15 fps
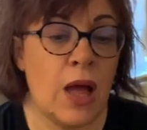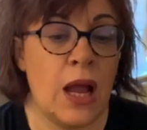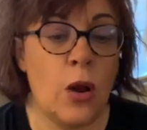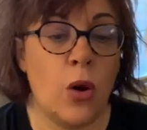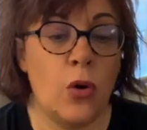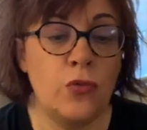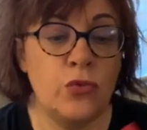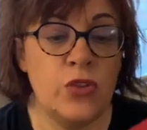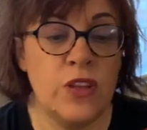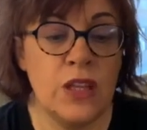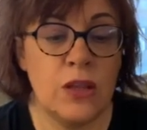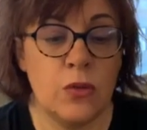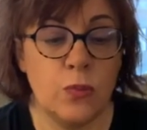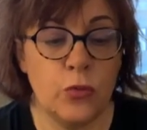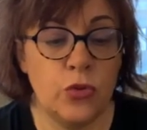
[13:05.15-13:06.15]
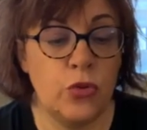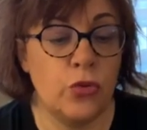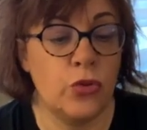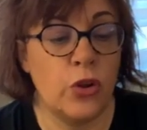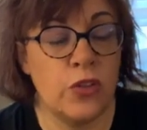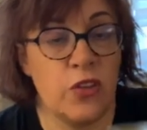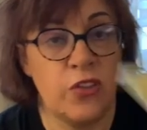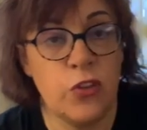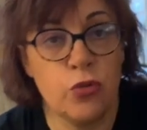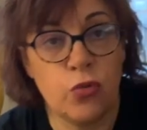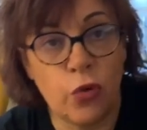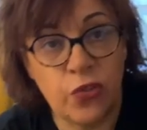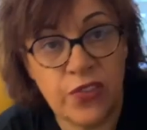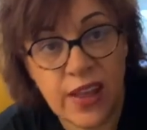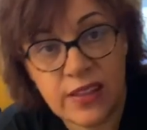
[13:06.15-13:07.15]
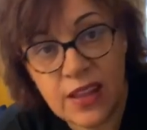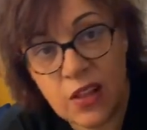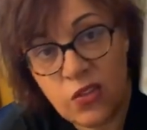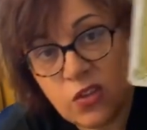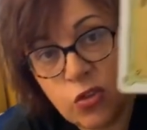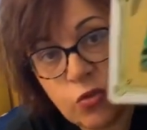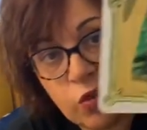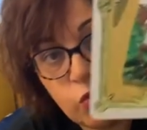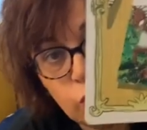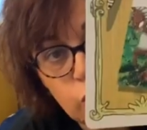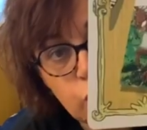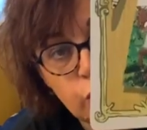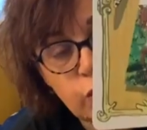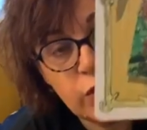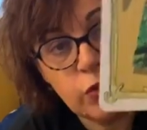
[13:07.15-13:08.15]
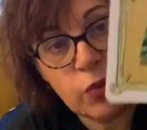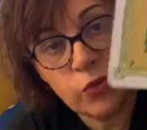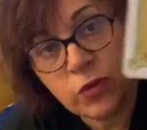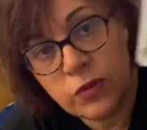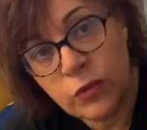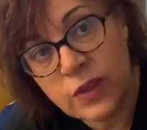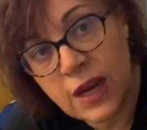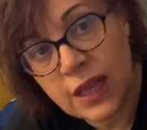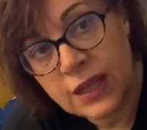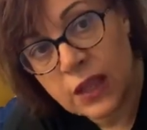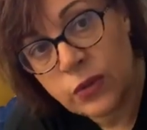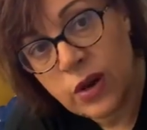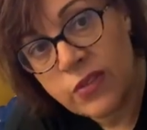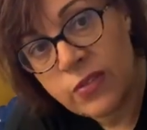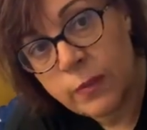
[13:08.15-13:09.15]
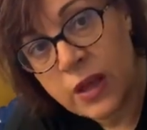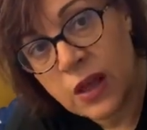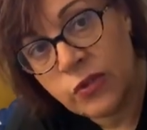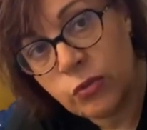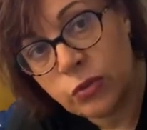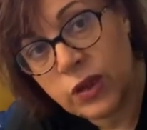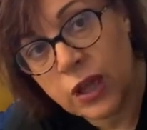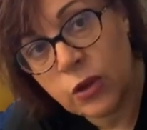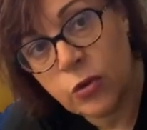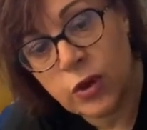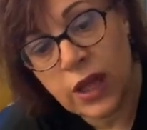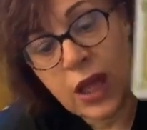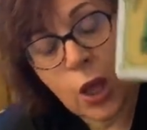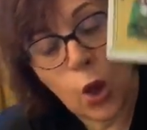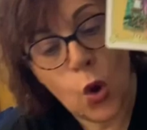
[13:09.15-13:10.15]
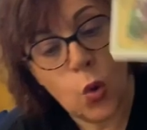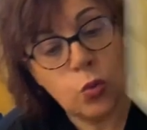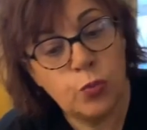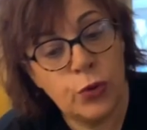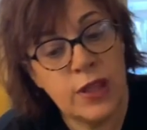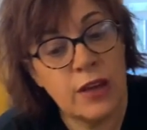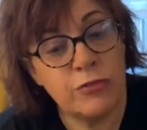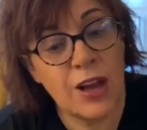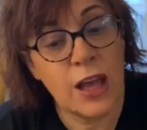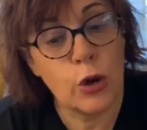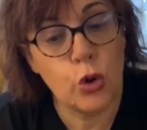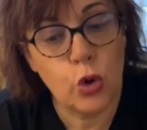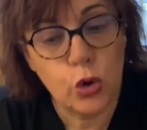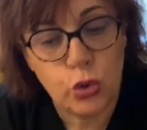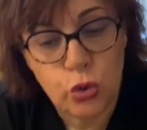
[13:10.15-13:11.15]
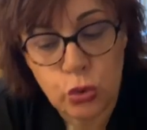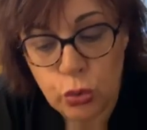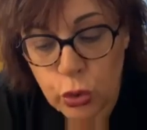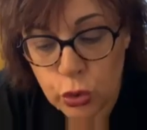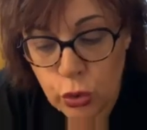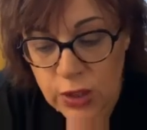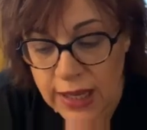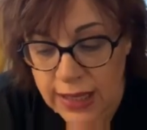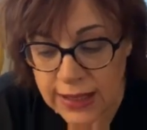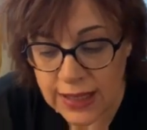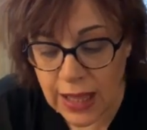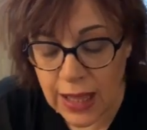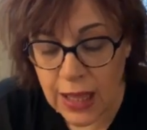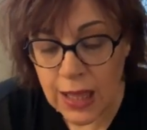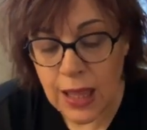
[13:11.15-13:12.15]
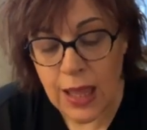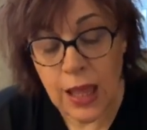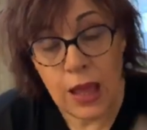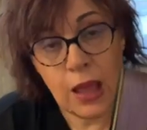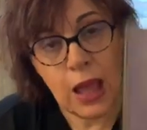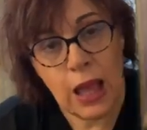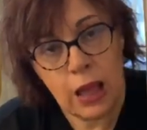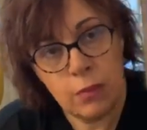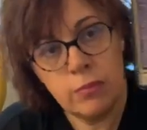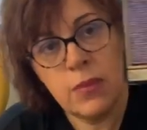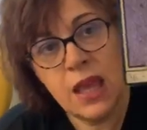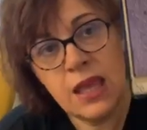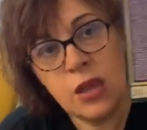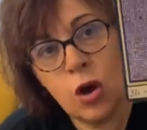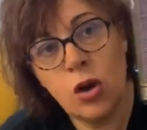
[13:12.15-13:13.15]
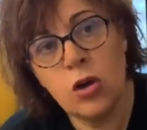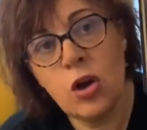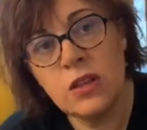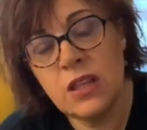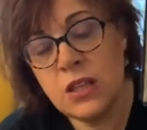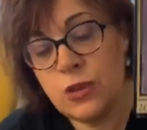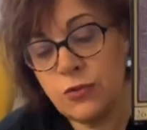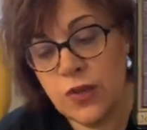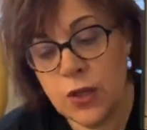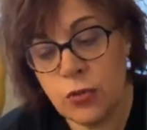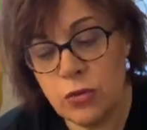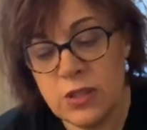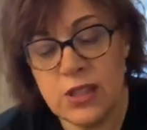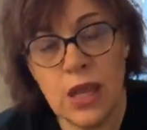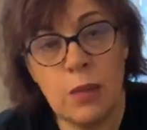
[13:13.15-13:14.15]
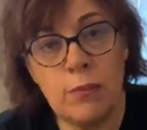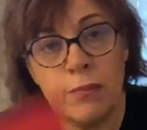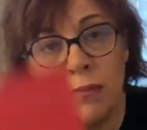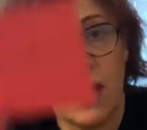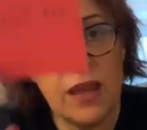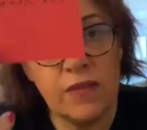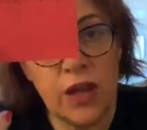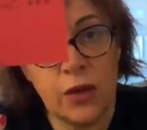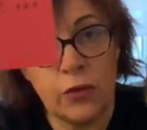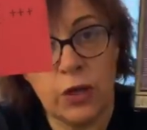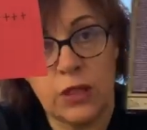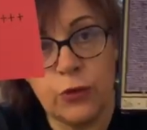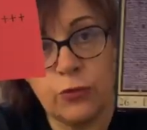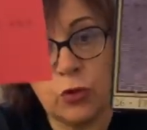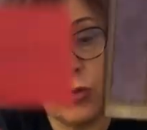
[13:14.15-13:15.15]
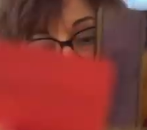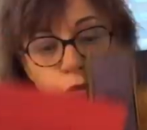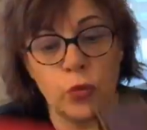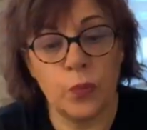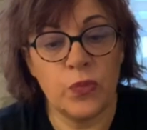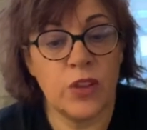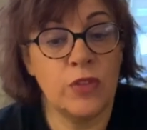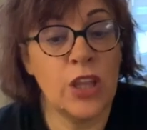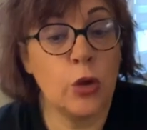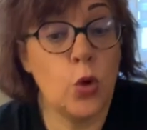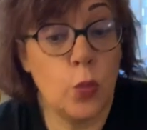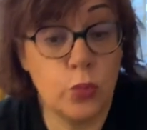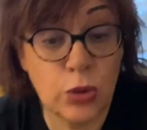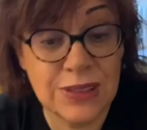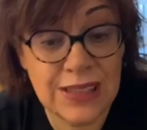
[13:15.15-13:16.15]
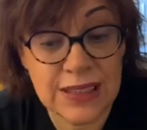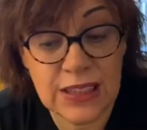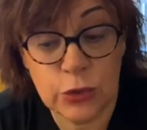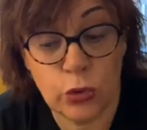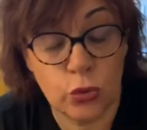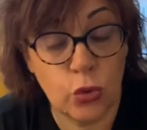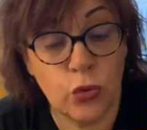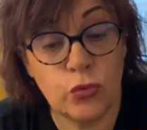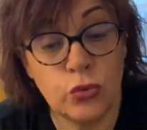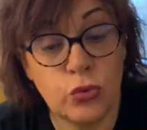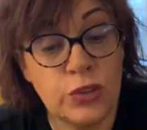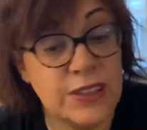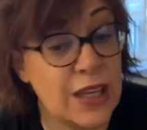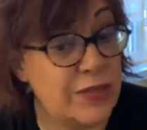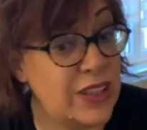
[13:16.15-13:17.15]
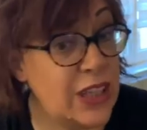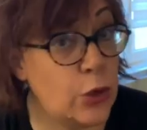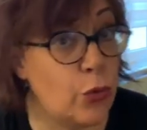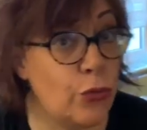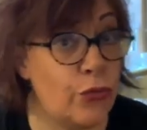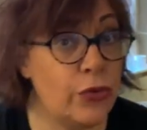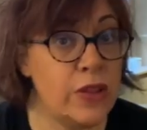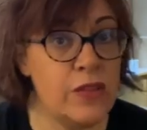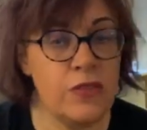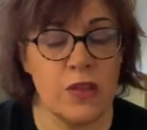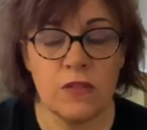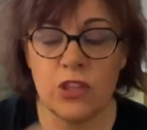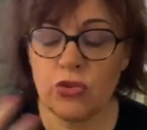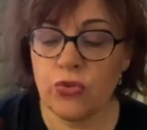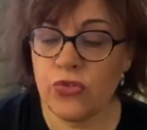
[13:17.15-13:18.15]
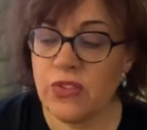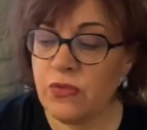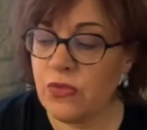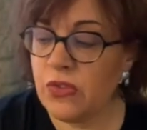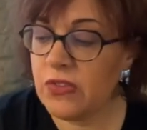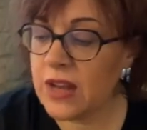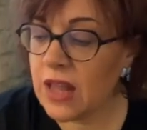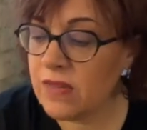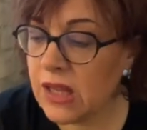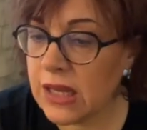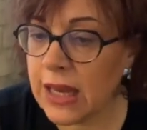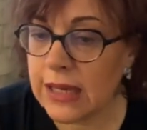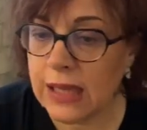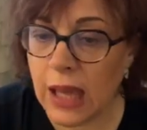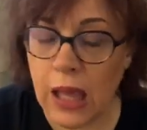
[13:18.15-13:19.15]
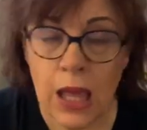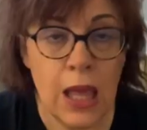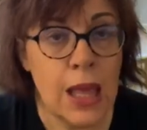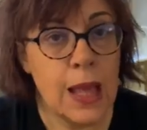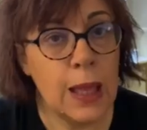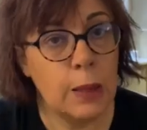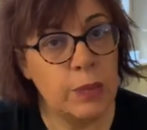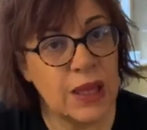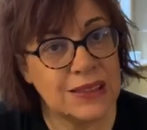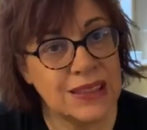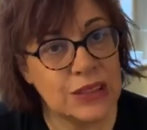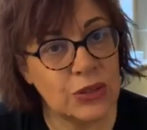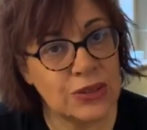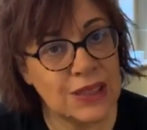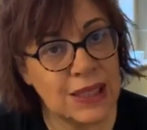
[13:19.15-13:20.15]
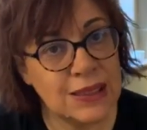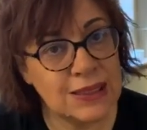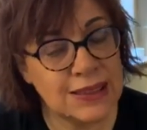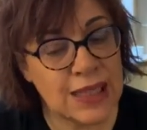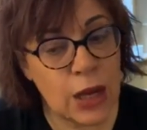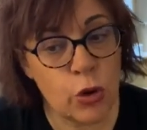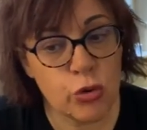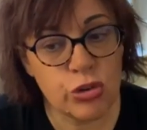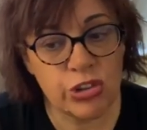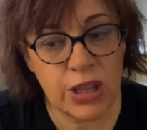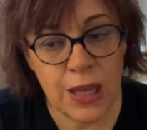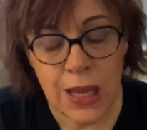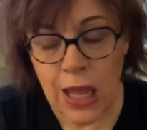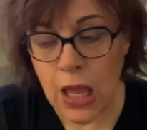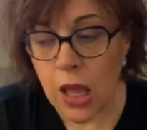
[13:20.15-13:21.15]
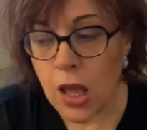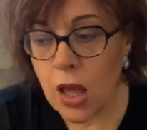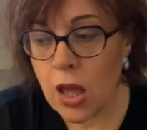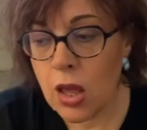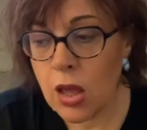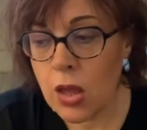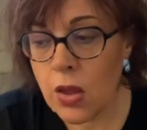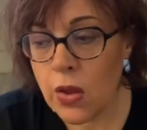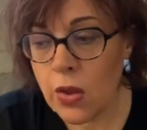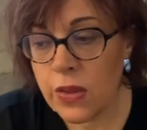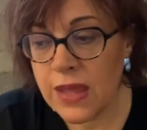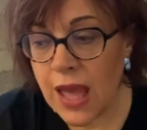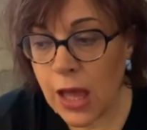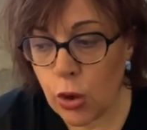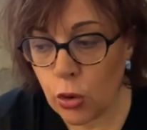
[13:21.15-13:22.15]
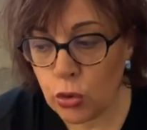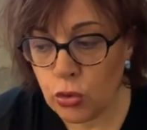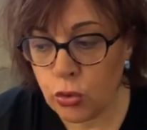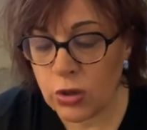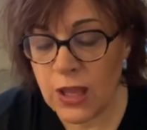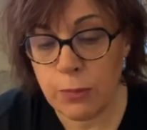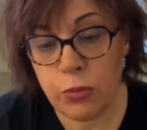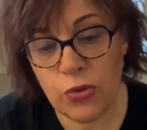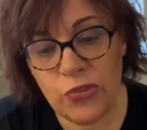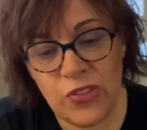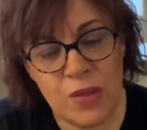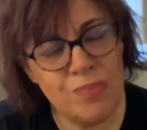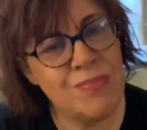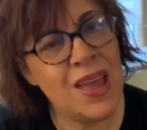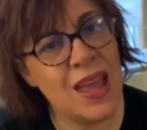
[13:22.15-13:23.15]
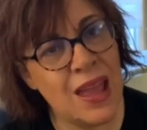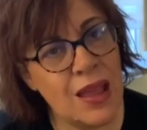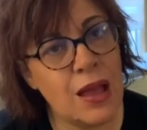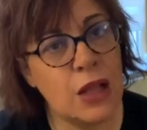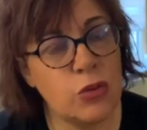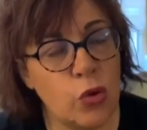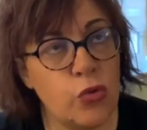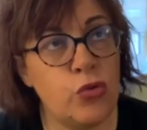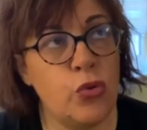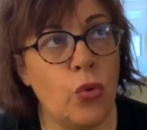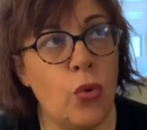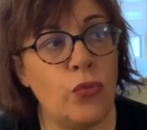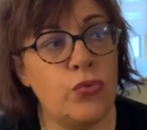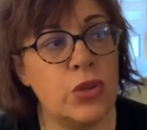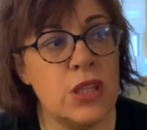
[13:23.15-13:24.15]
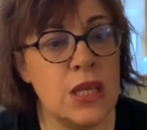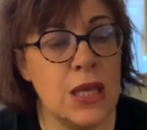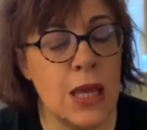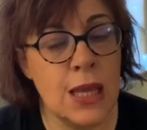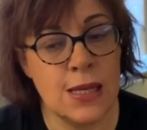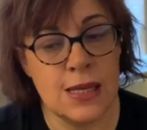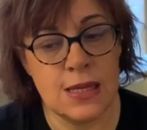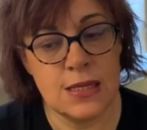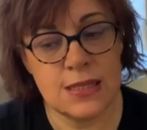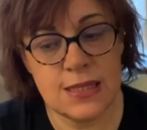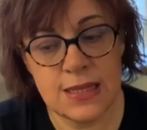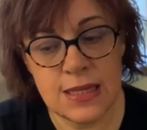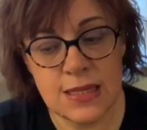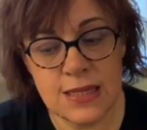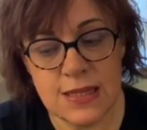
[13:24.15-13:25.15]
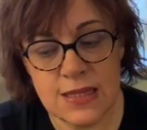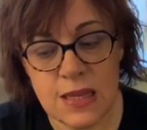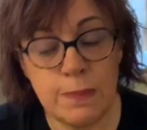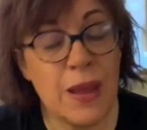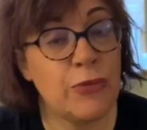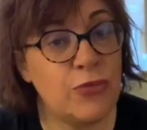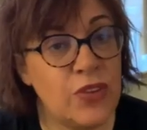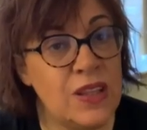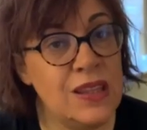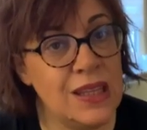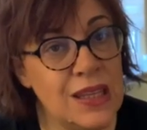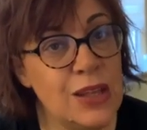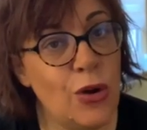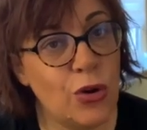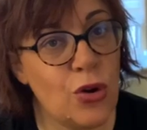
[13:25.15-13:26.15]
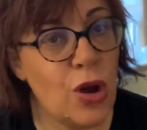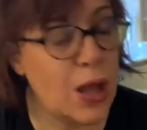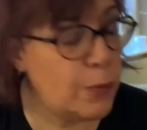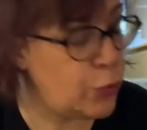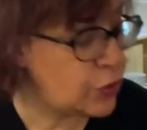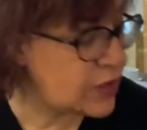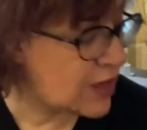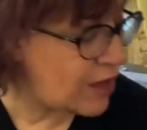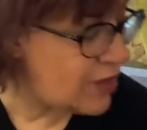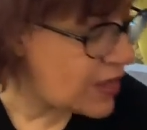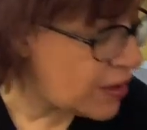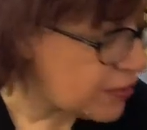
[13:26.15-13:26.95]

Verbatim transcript: Alors, on vous dit, dans, dans certaines situations confliteuses, que on a la carte de la séparation qui est recollée, on peut y avoir un retour de quelqu'un, mais il y a encore des difficultés, mais il va y avoir une évolution. Ça veut dire que pour certains d'entre vous, s'il y avait des conflits, s'il y avait des choses difficiles avec quelqu'un, eh bien, c'est en train de s'arranger. Euh, il y a un retour qui est possible, mais attention, on vous dit, c'est pas fini, il y a encore un peu de travail à